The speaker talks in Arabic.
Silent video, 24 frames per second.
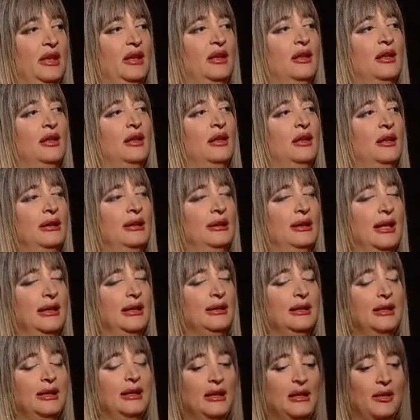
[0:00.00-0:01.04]
آه،
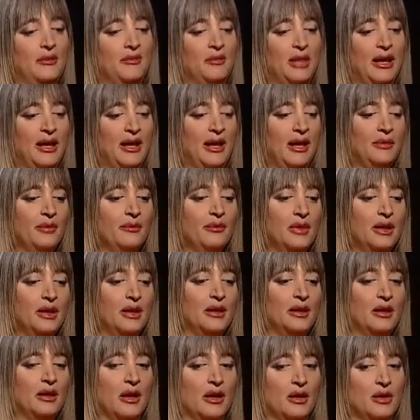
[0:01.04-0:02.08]
يعني
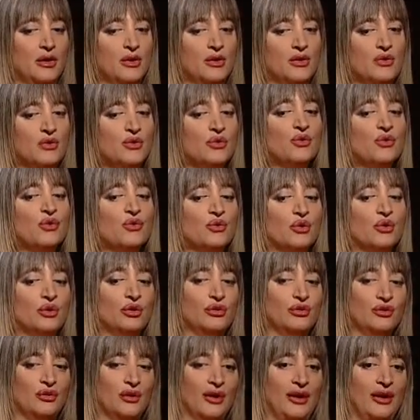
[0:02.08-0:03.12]
مهامي سوسيو آه،
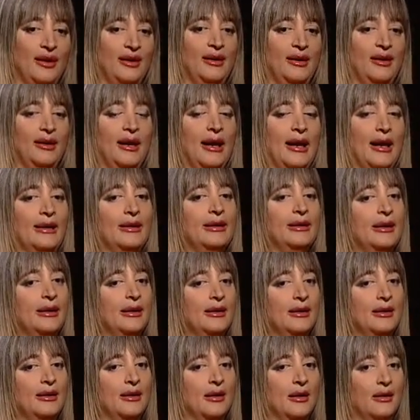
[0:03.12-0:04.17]
كولتوريل
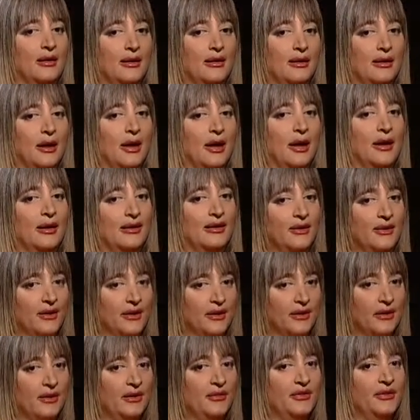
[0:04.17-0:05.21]
يعني
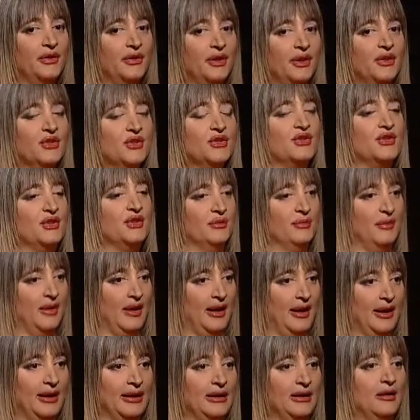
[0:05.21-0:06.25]
ثقافي
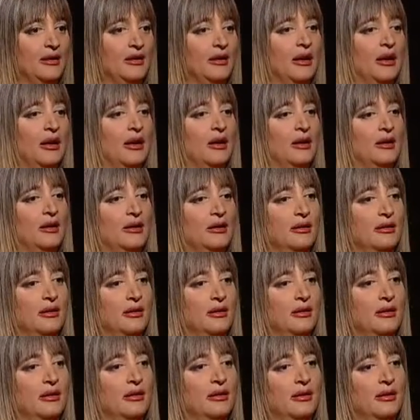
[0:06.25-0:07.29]
اجتماعي
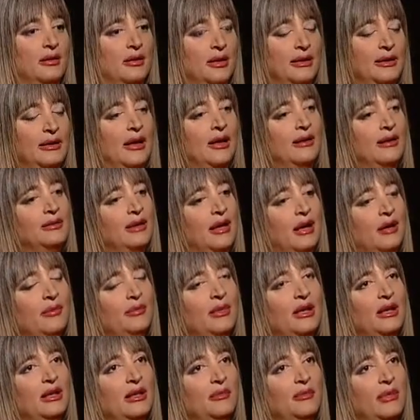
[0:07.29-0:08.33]
انا
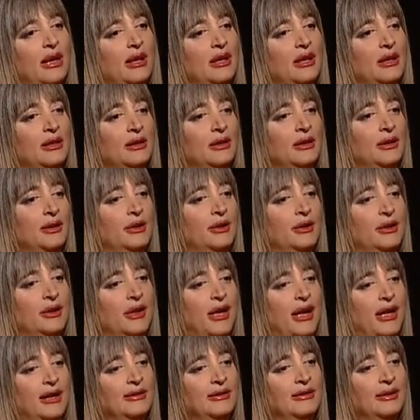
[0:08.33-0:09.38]
اتعامل مع
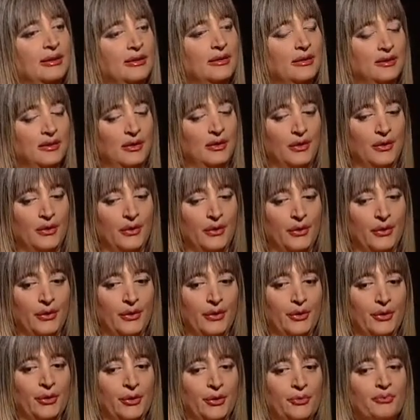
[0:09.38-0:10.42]
عدة
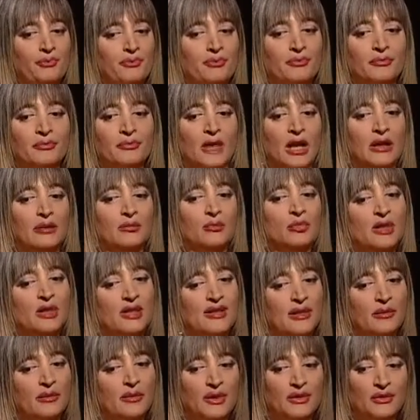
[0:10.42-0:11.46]
عدة
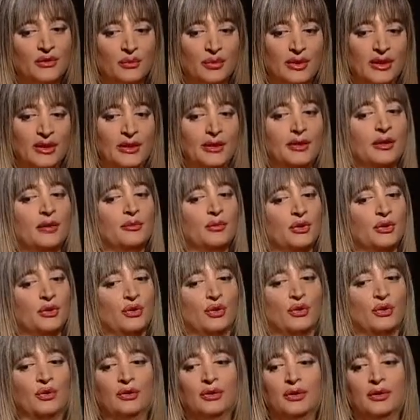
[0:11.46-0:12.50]
منظمات دولية
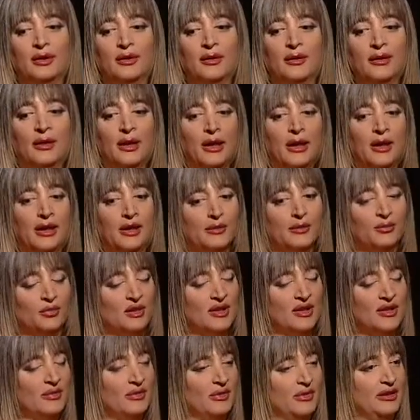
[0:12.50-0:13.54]
منهم
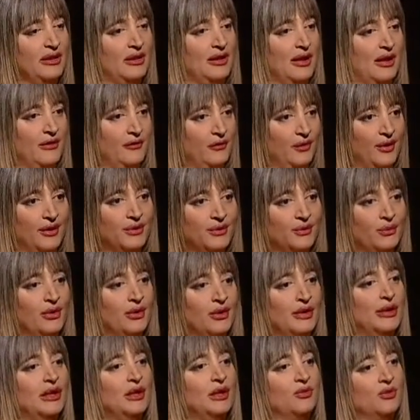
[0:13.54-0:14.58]
منظمة العفو
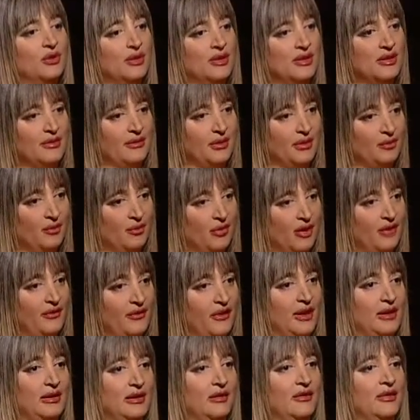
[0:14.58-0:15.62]
الدولية منظمة
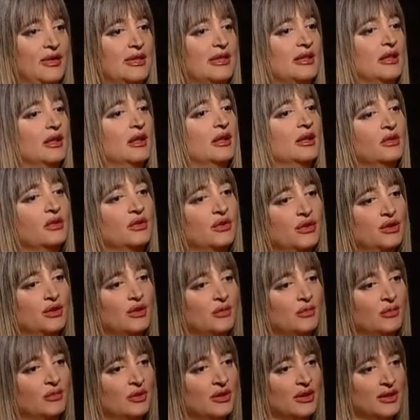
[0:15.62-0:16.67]
مكافحة الفساد
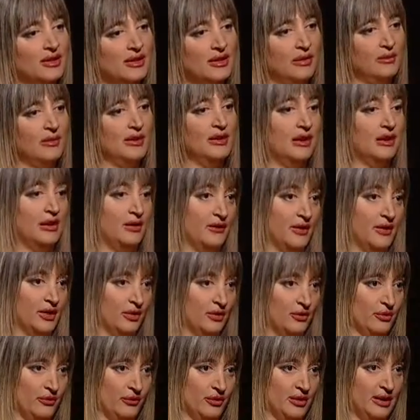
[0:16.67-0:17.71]
منظمة
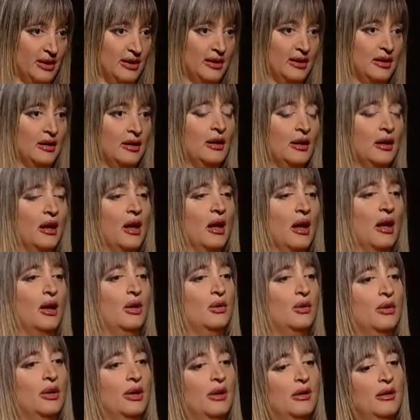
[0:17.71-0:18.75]
الفرنكوفونية
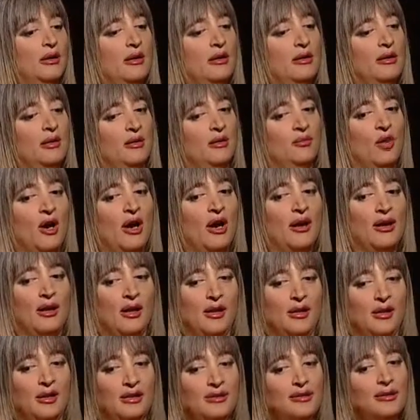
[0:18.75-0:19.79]

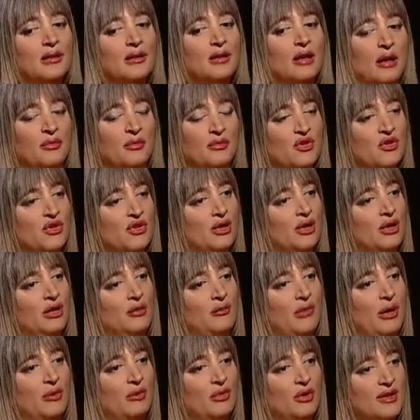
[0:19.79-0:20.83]
ومؤخرا كتير عم
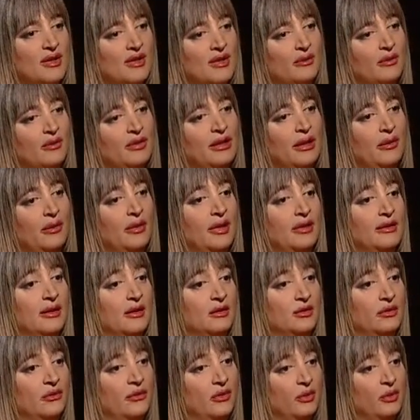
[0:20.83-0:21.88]
نشتغل مع منظمة حماية
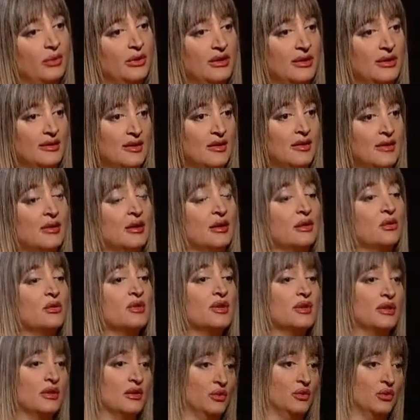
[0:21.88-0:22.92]
الطفل وتعزيز
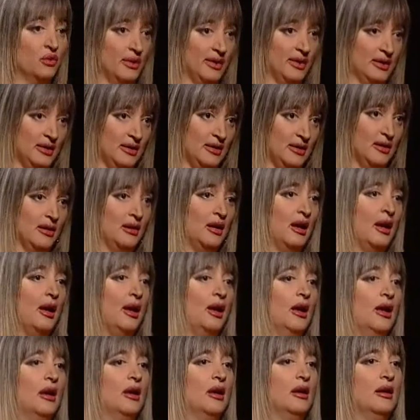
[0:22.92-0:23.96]
الأسرة الدولية
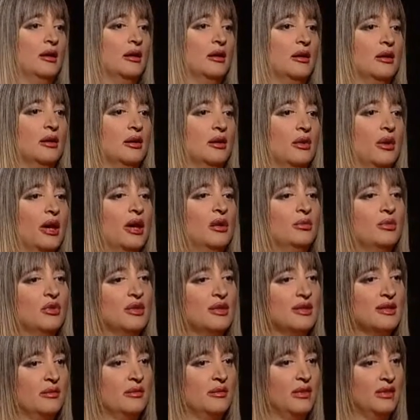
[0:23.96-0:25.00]
آه،
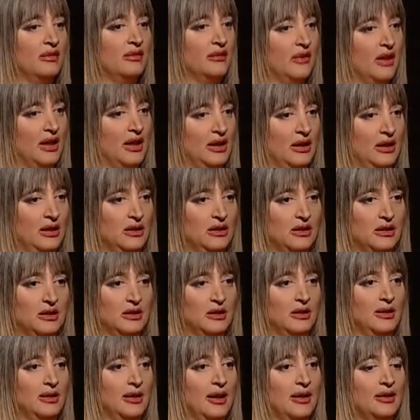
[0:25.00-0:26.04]
وهالمنظمات
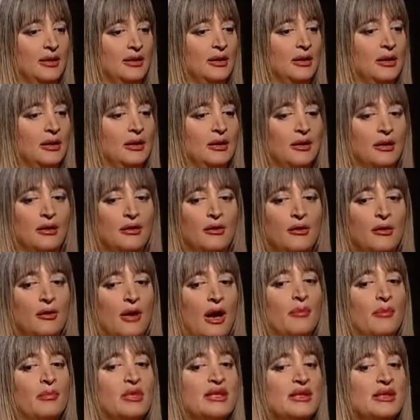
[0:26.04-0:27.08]
فعلا يعني آه،
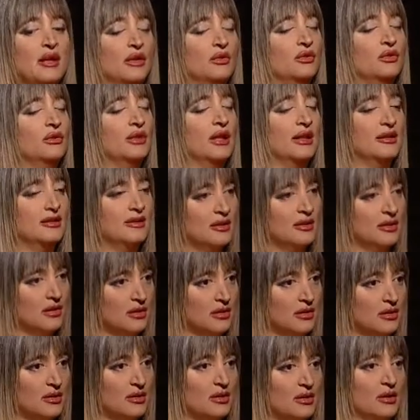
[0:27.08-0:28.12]
عم بيساعدونا
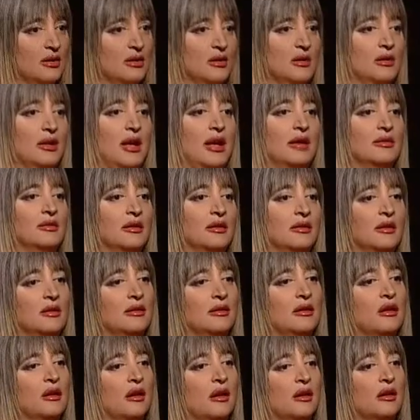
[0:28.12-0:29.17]
كتير آه، لحتى
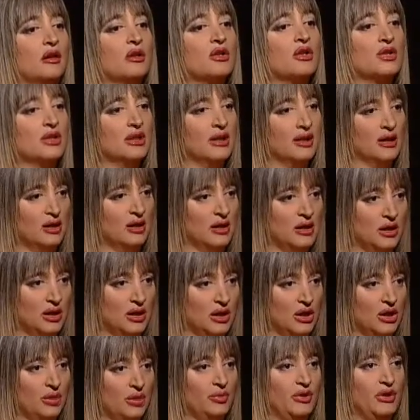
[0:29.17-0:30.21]
نقدر نشتغل
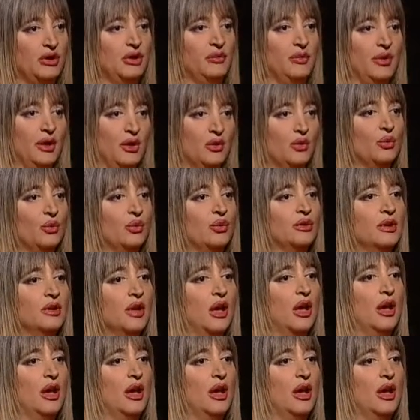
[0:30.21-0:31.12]
ببيروت